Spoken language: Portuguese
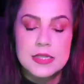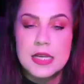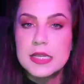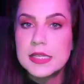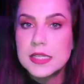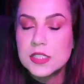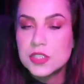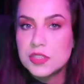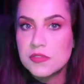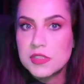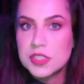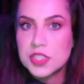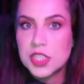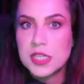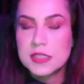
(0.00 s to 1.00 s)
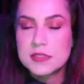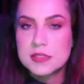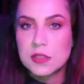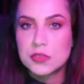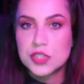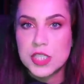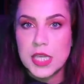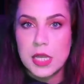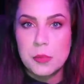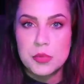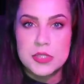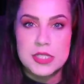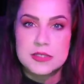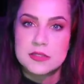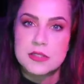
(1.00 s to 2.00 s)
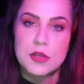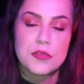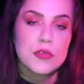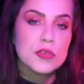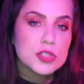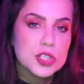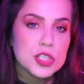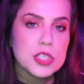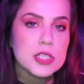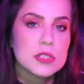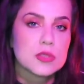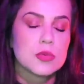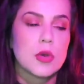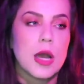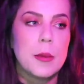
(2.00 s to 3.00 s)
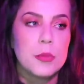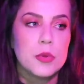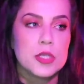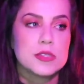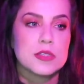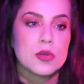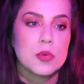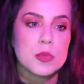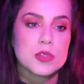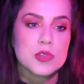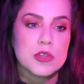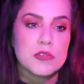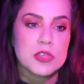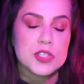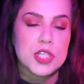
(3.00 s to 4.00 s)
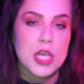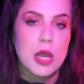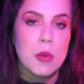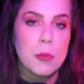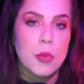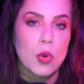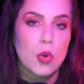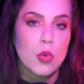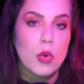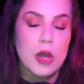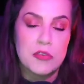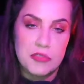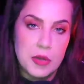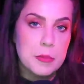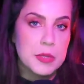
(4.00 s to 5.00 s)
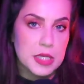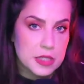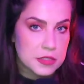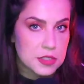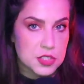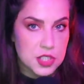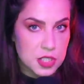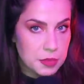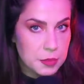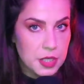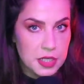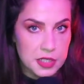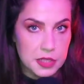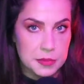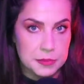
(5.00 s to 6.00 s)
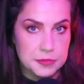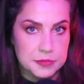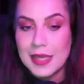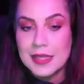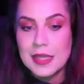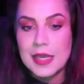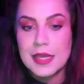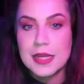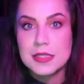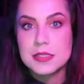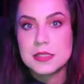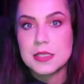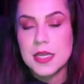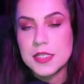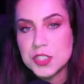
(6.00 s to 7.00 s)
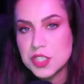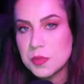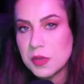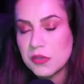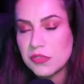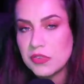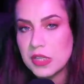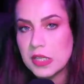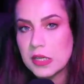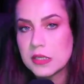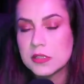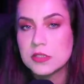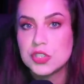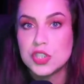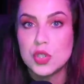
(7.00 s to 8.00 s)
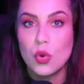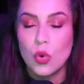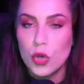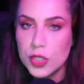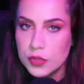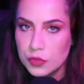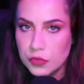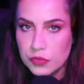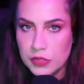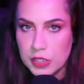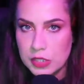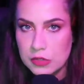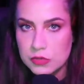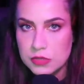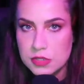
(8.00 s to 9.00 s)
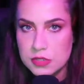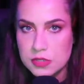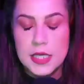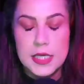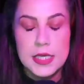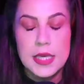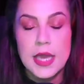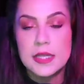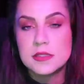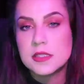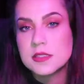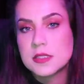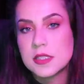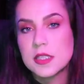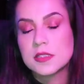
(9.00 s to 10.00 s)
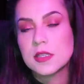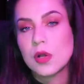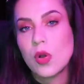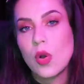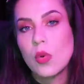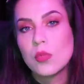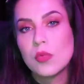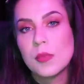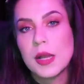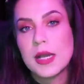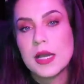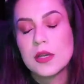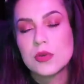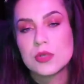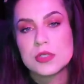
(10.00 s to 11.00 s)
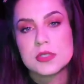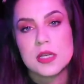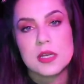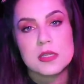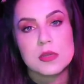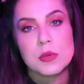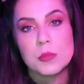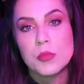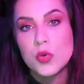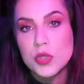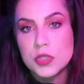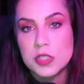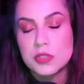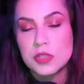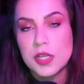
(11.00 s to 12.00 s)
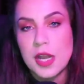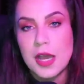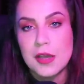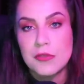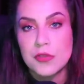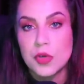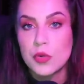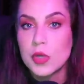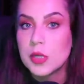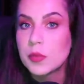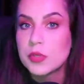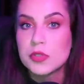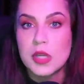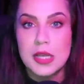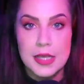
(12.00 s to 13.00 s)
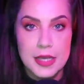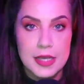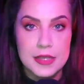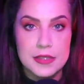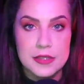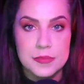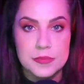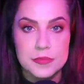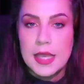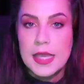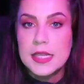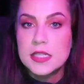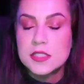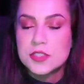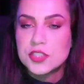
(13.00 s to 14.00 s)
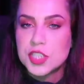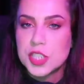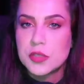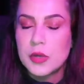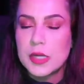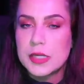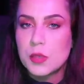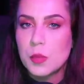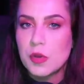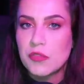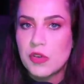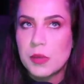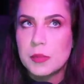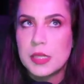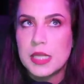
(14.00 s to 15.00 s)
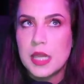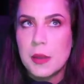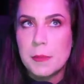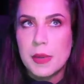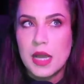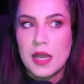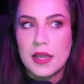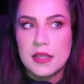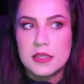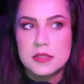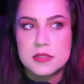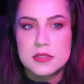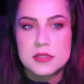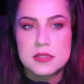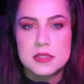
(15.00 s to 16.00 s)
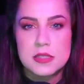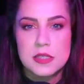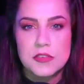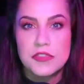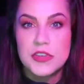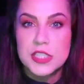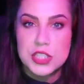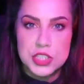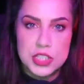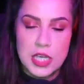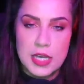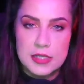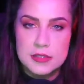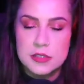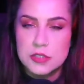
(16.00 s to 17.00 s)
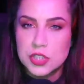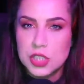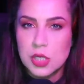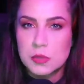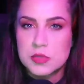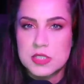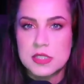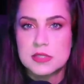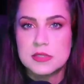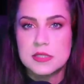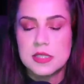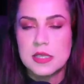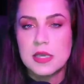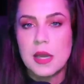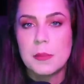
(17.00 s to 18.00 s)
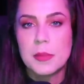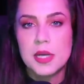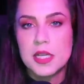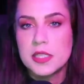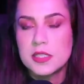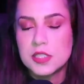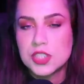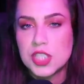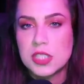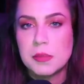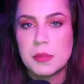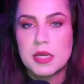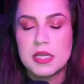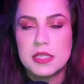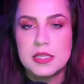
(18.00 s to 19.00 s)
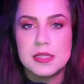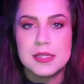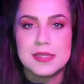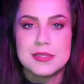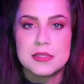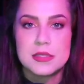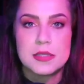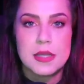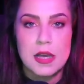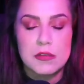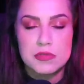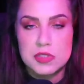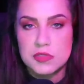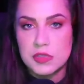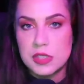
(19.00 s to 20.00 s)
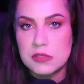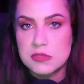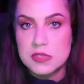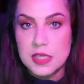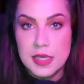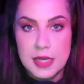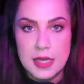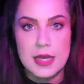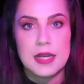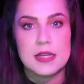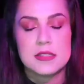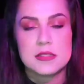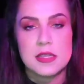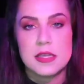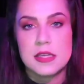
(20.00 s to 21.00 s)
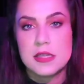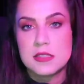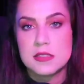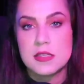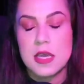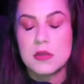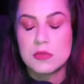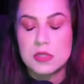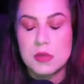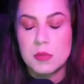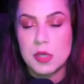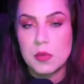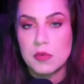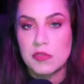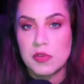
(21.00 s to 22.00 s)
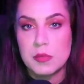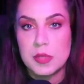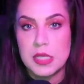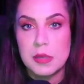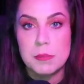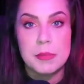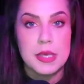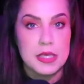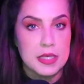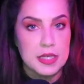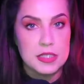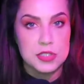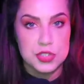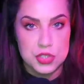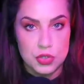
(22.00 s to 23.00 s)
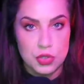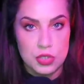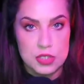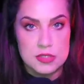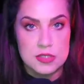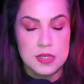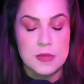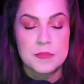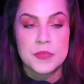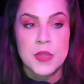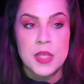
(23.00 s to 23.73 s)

Na linha de investigação de que ela pudesse ter fugido, a polícia começou a investigar um pouco a família da Jeanne Marie. Ela era a sétima filha de oito filhos e é descrita como uma garota muito adorável e muito alegre. Eles tinham ali uma família mais fechada, digamos assim. A mãe da Jeanne Marie ensinava os filhos em casa e eles eram também uma família bem religiosa.